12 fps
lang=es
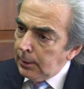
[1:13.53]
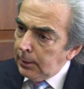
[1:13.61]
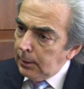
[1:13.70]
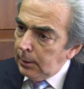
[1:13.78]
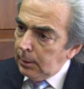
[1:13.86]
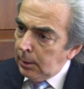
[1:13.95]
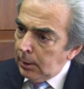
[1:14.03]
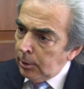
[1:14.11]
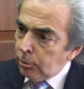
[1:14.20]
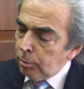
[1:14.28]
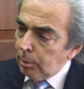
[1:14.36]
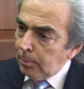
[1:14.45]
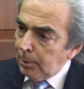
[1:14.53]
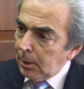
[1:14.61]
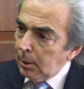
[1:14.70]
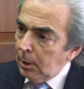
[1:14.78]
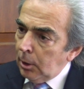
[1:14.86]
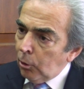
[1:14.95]
Y el hecho de
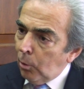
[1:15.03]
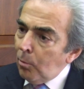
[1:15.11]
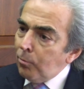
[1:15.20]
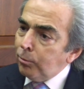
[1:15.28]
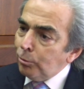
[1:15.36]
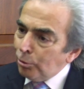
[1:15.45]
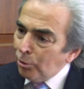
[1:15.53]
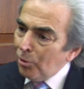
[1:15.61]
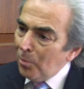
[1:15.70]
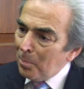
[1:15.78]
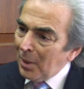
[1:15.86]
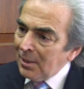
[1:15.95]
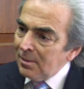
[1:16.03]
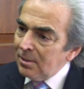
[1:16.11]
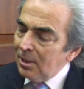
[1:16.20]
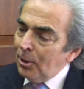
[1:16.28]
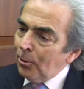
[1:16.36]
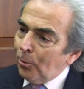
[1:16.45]
ver cómo funciona un país
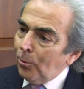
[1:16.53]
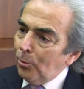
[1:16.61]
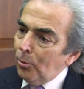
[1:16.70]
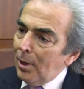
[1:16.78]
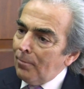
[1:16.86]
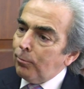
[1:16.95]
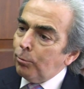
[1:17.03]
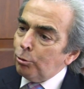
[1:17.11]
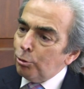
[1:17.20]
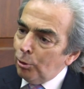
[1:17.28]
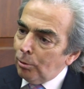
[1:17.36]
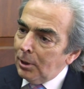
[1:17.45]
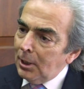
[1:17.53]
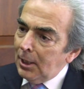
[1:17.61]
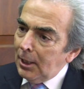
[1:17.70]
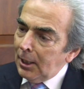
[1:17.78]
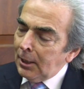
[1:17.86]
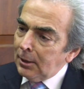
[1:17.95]
con una fusión
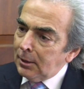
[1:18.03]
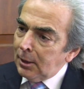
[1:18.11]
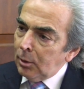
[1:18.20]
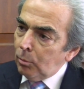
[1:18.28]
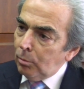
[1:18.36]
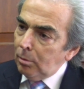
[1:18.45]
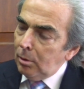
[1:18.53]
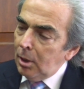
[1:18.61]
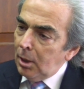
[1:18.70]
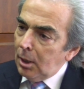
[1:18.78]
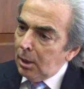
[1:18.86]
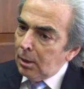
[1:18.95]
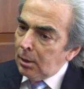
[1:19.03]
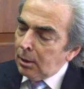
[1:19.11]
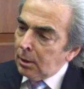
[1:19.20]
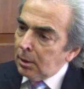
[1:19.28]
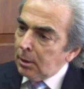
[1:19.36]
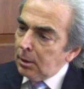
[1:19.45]
entre un
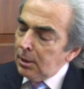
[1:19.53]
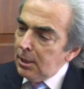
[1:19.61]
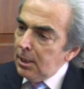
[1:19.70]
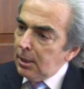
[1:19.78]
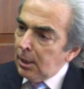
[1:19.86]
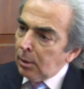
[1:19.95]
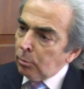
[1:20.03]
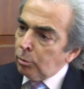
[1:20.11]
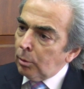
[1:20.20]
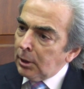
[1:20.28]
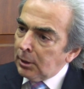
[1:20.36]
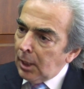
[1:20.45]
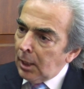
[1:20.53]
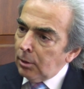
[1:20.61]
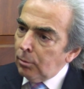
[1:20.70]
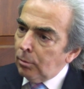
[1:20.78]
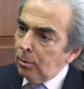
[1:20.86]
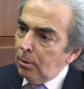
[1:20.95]
ah, líder
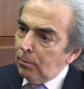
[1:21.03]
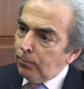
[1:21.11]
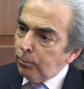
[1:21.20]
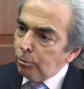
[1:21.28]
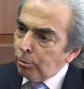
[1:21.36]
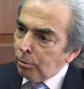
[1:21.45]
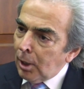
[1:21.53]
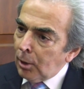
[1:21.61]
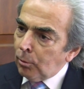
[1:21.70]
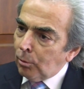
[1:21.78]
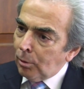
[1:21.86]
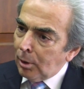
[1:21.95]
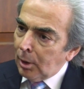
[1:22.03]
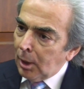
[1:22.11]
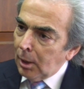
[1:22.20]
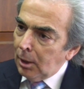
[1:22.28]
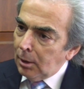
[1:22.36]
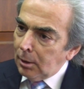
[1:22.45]
autoritario fusionado con la
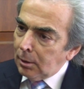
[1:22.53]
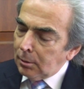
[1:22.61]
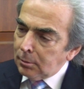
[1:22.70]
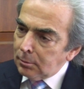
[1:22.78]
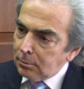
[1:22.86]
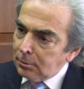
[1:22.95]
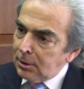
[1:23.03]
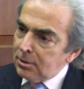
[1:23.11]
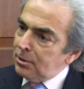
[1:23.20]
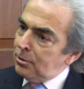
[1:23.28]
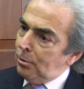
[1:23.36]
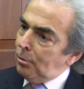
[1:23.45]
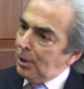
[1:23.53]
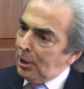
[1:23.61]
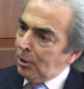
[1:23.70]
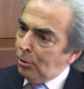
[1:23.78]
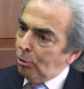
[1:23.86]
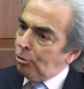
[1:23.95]
eh, decisión
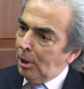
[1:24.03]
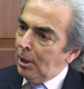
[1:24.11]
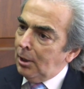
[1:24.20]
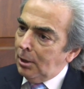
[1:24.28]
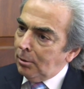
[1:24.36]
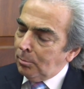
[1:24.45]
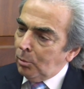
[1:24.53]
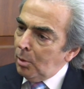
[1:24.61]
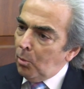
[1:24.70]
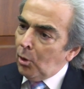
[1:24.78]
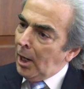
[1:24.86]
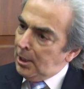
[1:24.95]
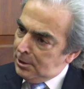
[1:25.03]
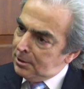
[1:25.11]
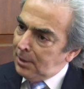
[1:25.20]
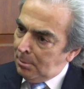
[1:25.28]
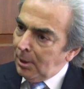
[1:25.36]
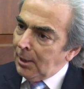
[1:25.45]
religiosa muy
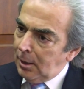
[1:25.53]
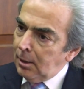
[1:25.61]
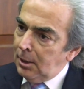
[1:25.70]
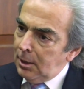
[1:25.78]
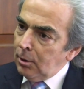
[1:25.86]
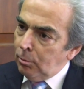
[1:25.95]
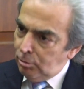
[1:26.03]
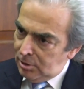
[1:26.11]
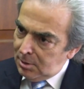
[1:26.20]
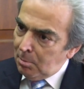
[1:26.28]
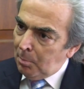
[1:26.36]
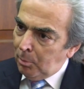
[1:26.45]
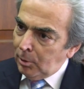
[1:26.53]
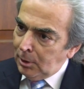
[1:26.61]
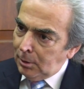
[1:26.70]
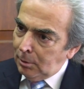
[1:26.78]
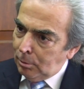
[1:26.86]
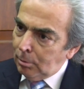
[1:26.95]
moralista, ¿verdad? Y un sistema
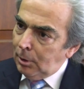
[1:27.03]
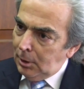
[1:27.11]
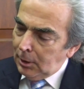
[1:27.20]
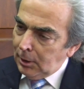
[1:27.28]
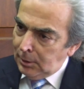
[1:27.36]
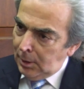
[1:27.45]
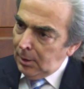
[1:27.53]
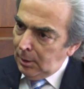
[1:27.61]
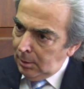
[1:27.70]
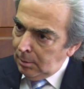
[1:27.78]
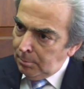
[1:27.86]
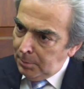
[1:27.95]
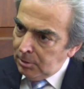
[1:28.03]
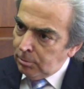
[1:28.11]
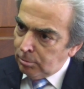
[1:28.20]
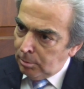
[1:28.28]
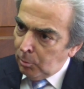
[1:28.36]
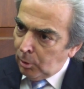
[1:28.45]
político que tiene
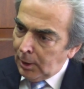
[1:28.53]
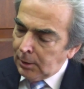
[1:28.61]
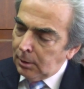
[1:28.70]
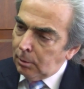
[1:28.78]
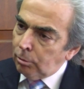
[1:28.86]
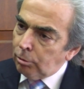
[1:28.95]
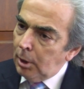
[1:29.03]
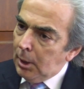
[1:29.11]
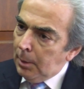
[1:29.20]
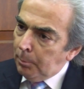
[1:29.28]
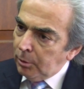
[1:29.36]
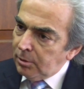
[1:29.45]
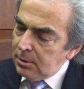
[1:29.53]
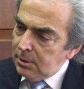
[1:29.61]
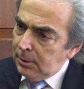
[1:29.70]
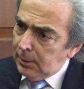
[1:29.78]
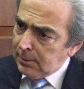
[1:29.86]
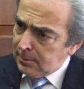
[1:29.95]
visos democráticos. Pues es
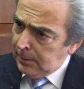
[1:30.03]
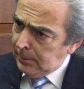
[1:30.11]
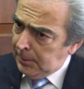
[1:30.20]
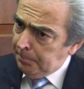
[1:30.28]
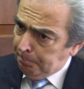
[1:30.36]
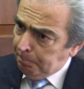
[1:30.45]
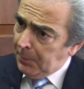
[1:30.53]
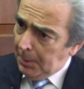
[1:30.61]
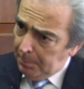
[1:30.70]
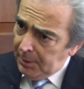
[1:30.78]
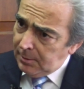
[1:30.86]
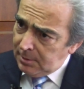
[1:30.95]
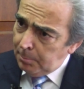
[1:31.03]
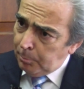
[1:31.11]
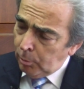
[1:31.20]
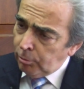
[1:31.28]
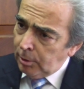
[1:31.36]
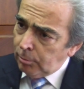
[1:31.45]
interesante ver este
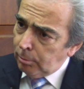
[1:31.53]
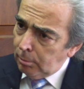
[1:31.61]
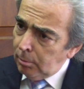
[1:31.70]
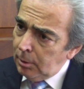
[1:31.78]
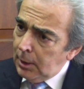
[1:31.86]
proceso, ¿no?